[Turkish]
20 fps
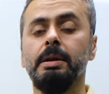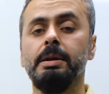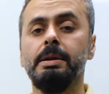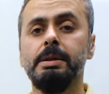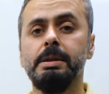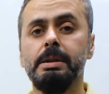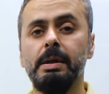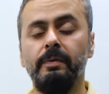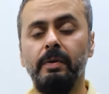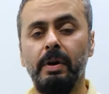
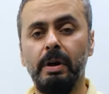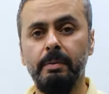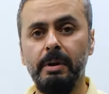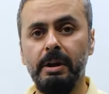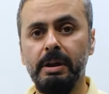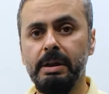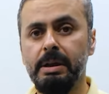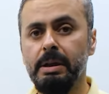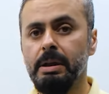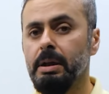
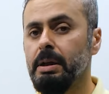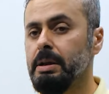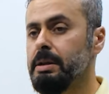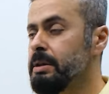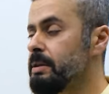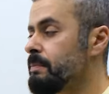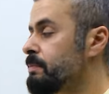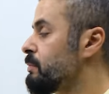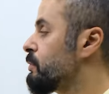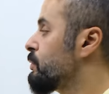seferberlik ilan
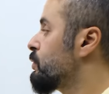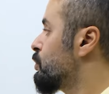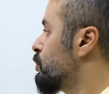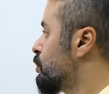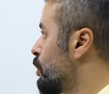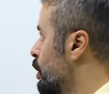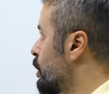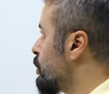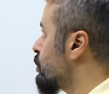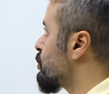ettim.
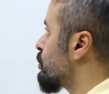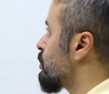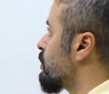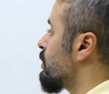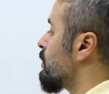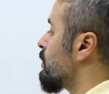Dört,